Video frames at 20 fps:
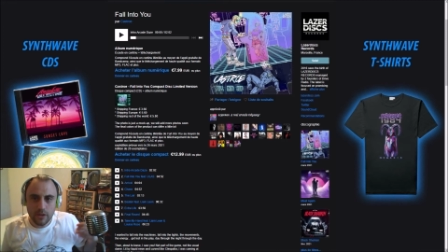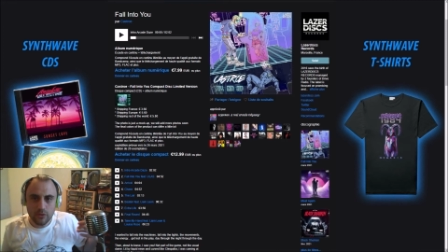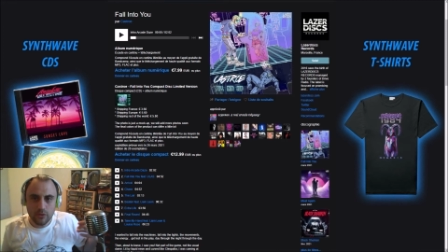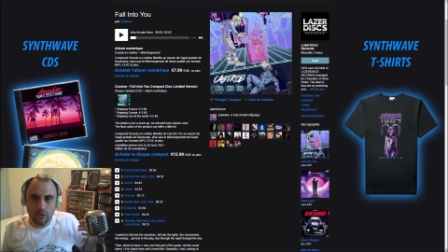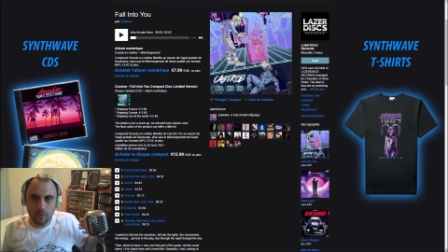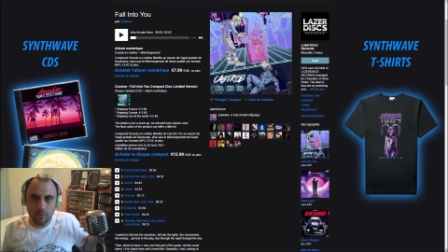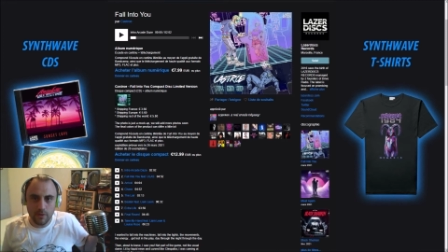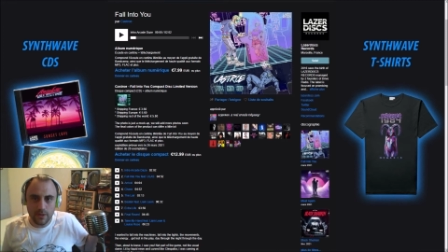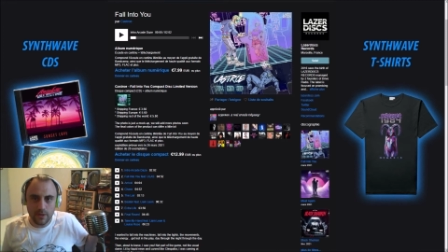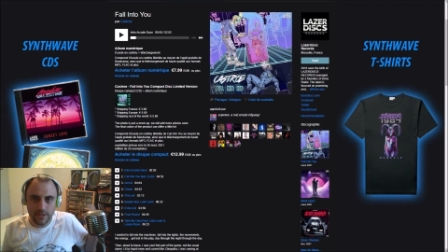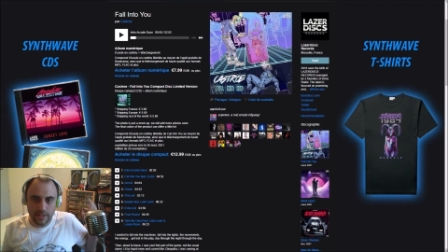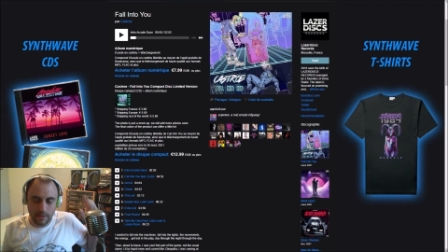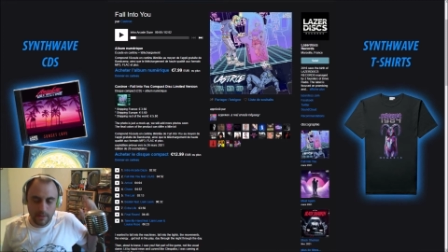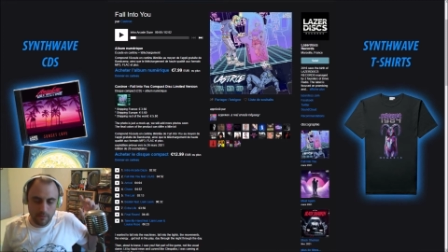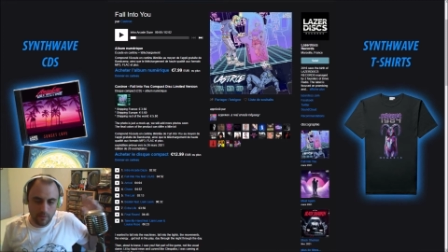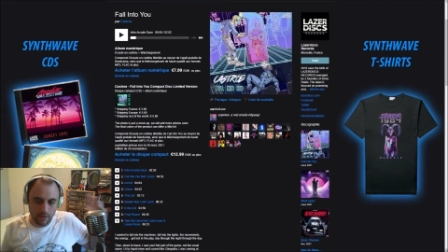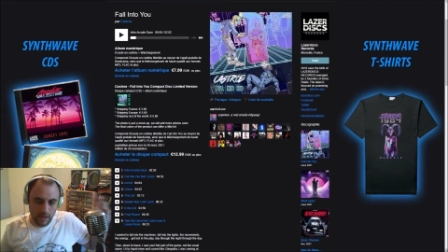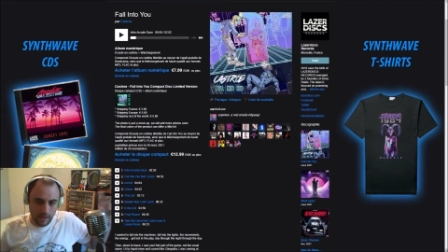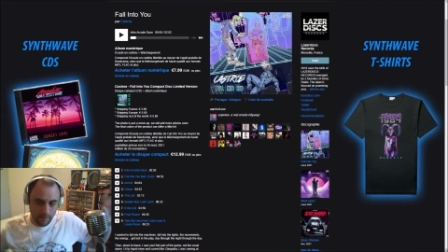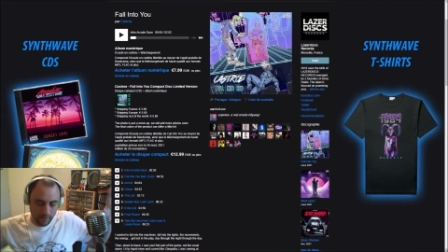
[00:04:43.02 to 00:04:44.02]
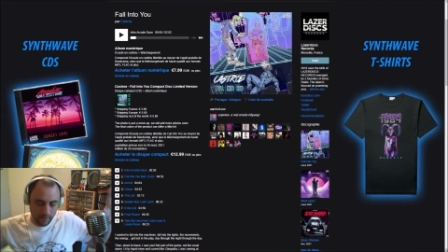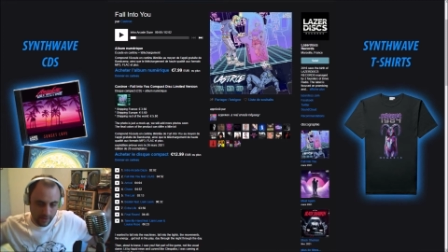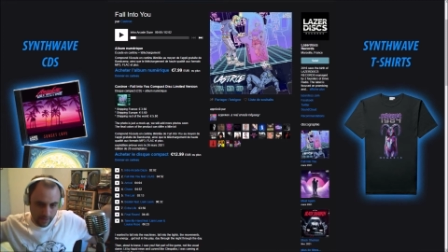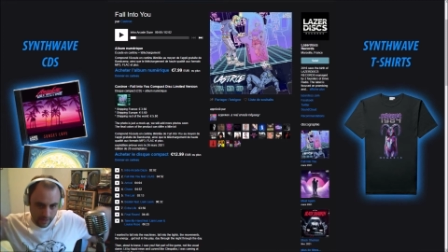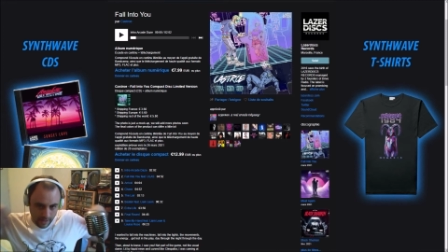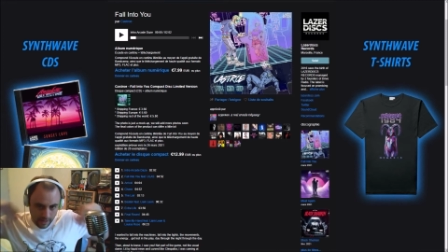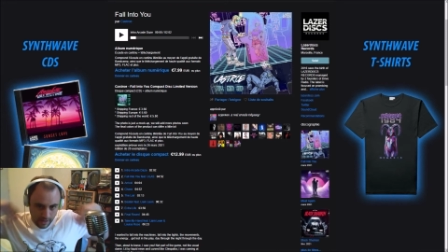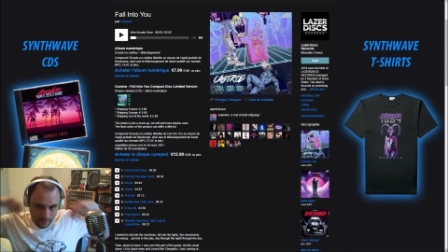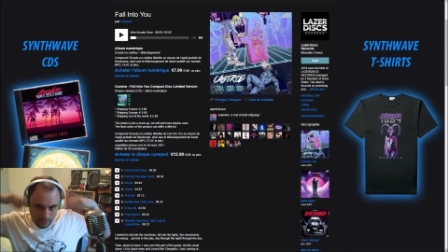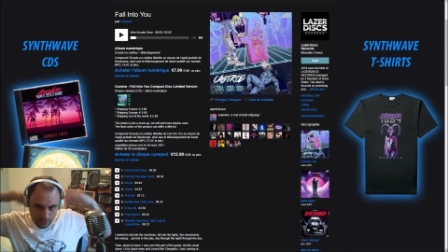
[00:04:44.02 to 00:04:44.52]
je pense à moi,
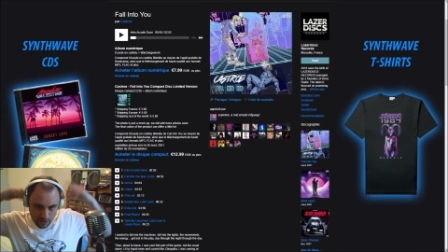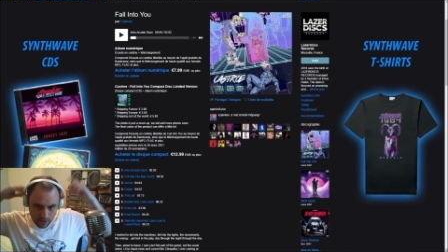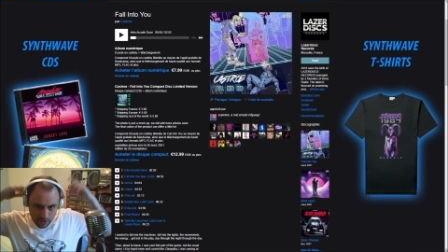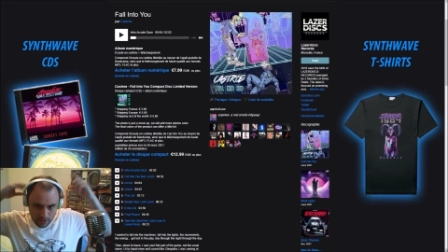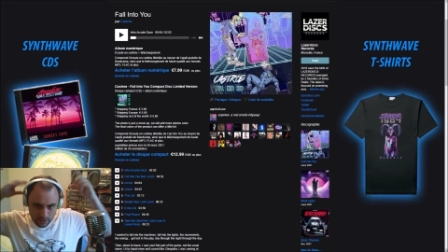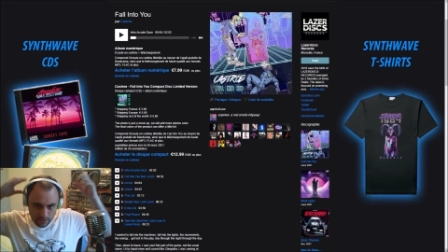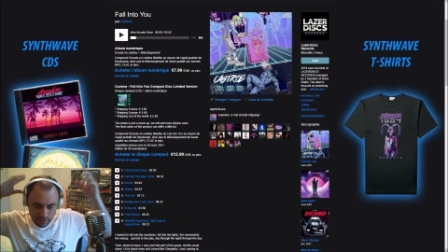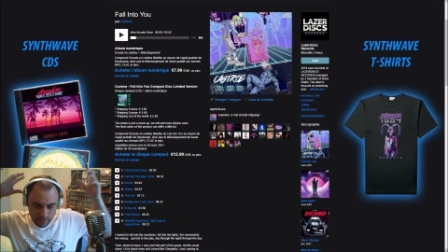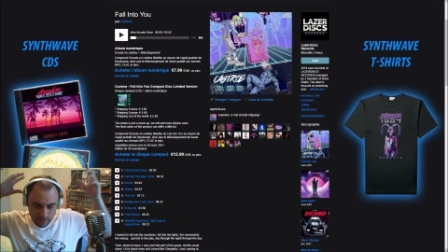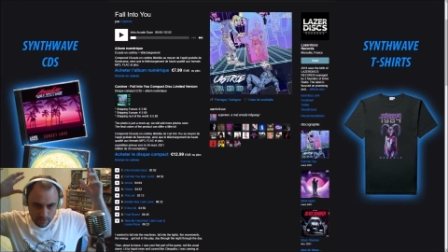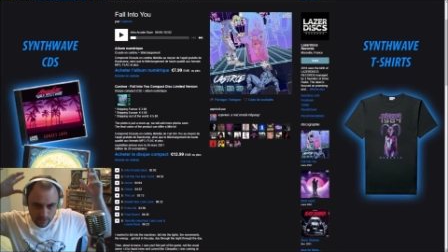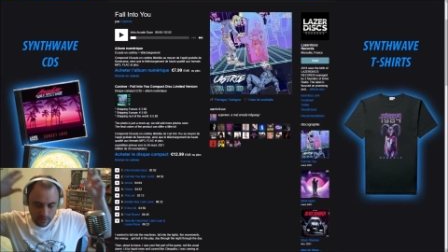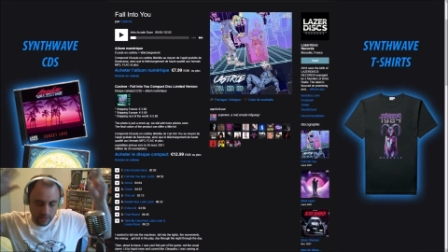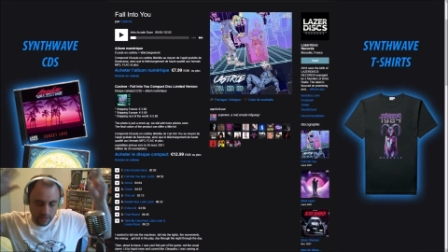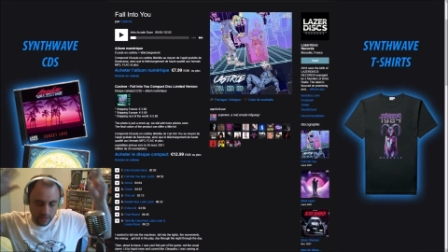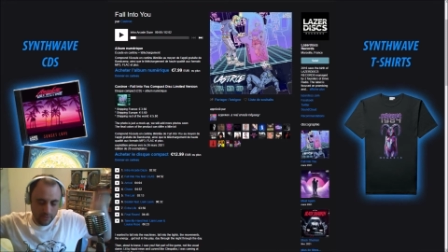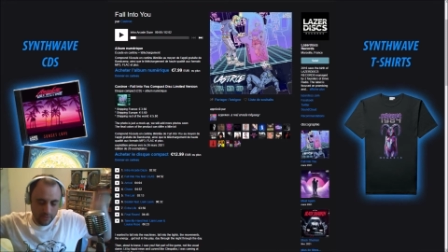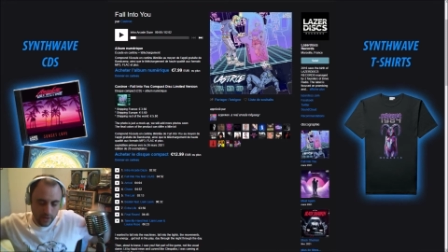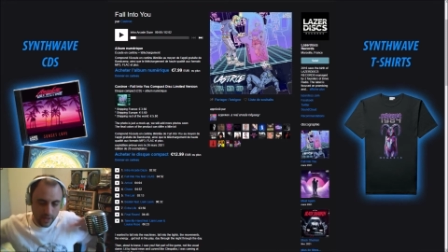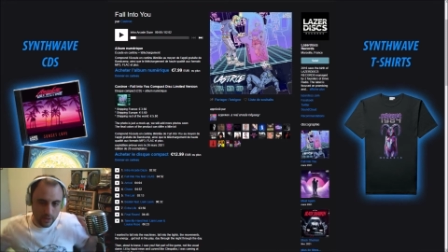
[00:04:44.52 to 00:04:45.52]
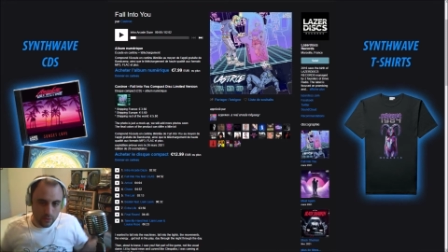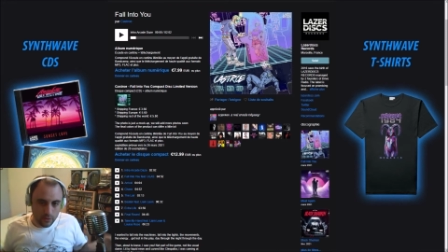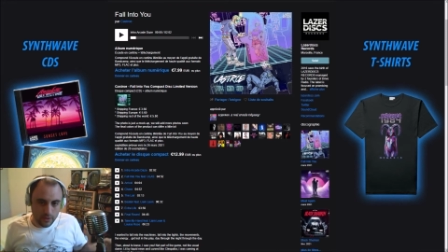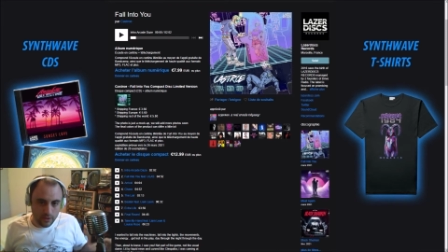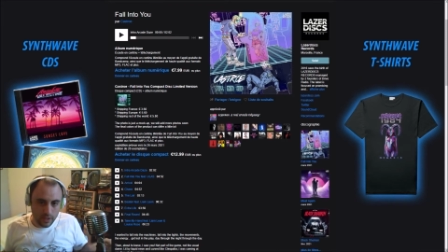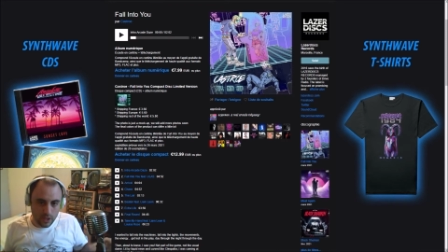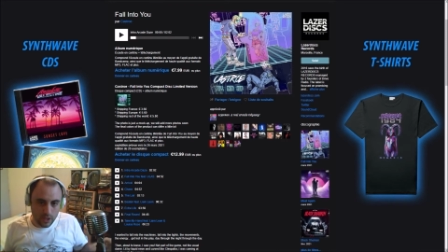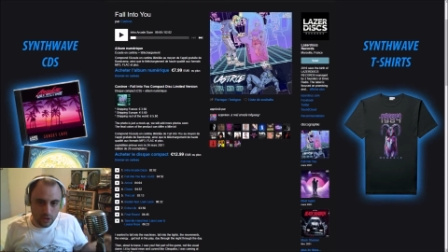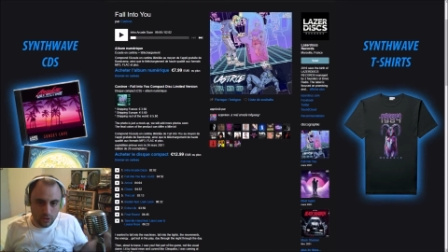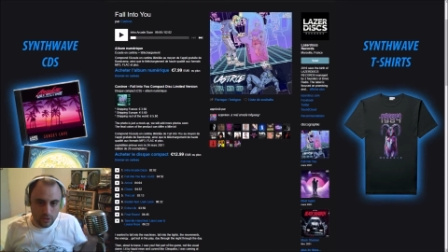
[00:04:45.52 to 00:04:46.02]
à force de l'avoir écouté,